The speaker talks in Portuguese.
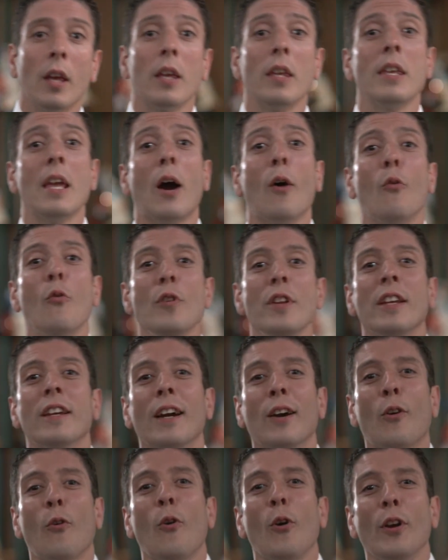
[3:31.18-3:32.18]
E a
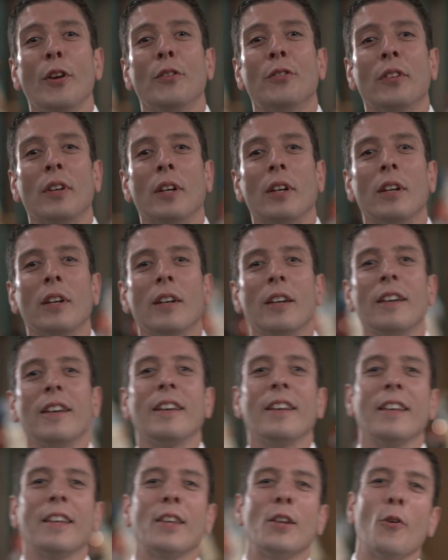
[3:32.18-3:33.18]
única coisa
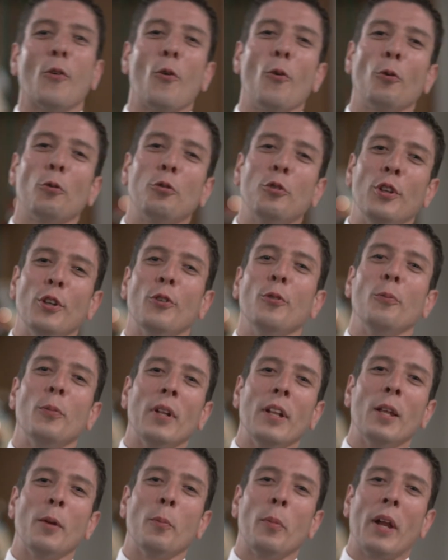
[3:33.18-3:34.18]
que eu consigo me
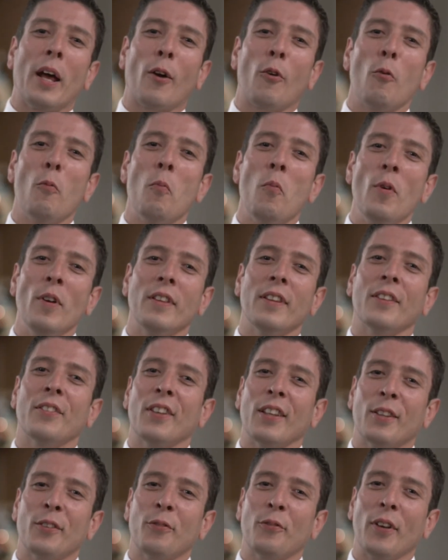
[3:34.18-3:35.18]
lembrar com muita
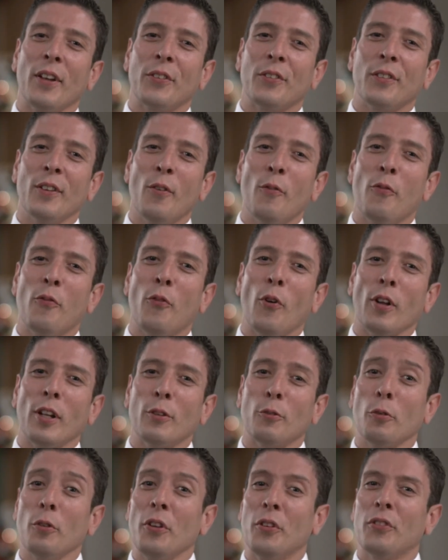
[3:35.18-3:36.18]
satisfação, fora
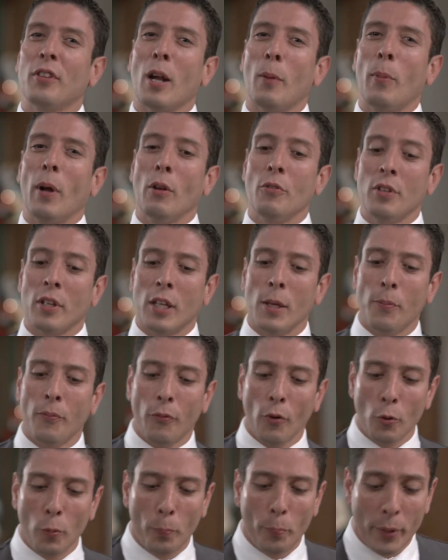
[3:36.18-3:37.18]
todo esse trabalho de equipe,
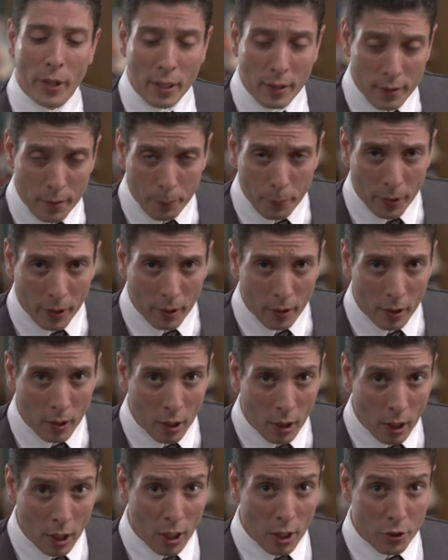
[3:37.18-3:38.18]
foi o príncipe
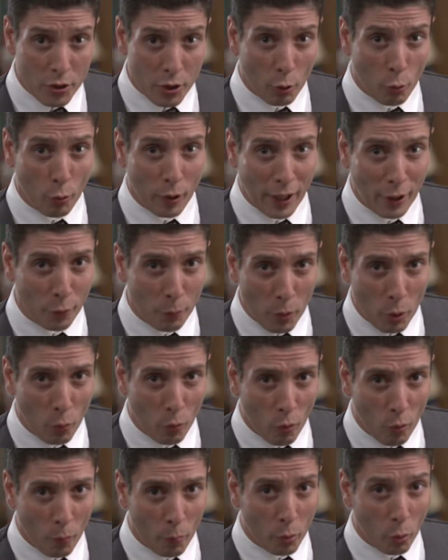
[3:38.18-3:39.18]
segurar no meu
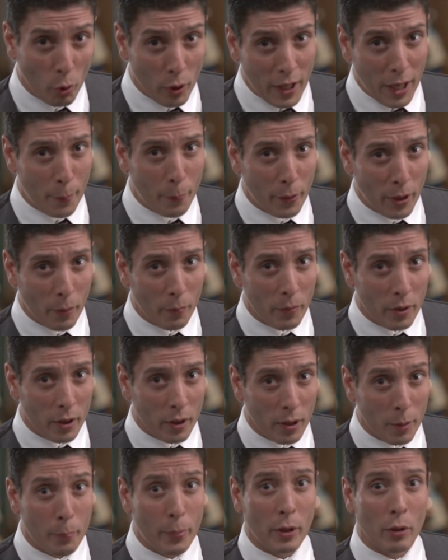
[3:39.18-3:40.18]
ombro, olhar para
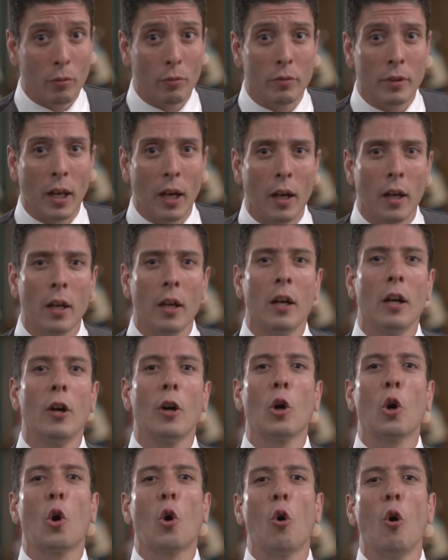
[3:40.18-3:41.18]
mim e perguntar:
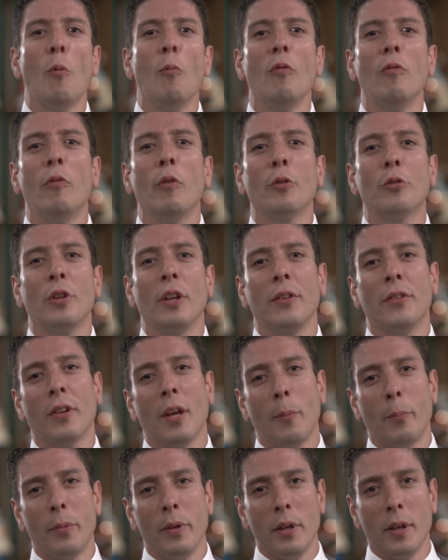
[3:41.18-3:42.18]
Como você
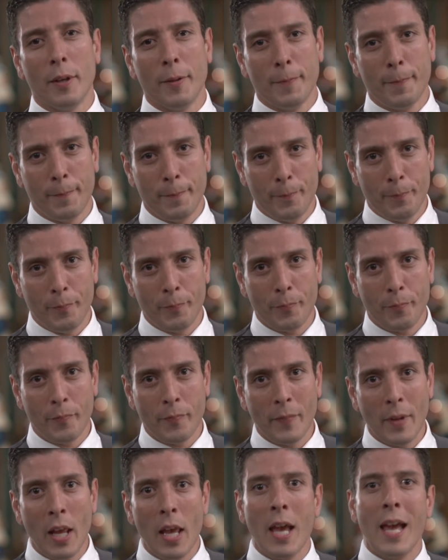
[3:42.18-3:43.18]
sabia?
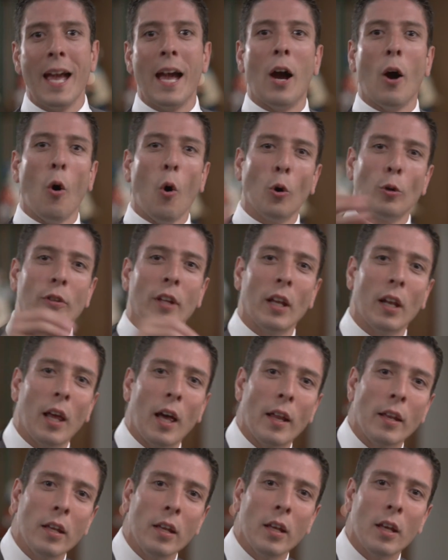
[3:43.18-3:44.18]

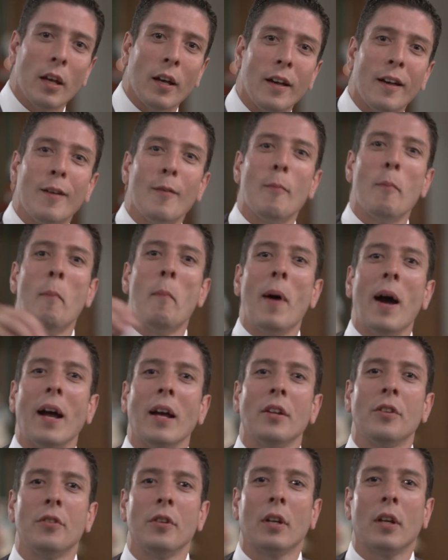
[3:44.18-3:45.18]
Hotelaria
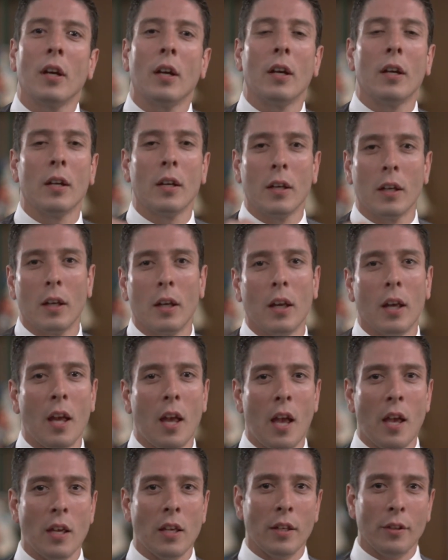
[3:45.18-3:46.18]
mágica
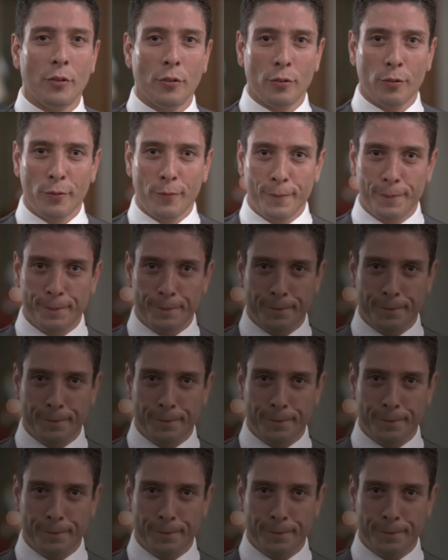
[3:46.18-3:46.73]
é isso.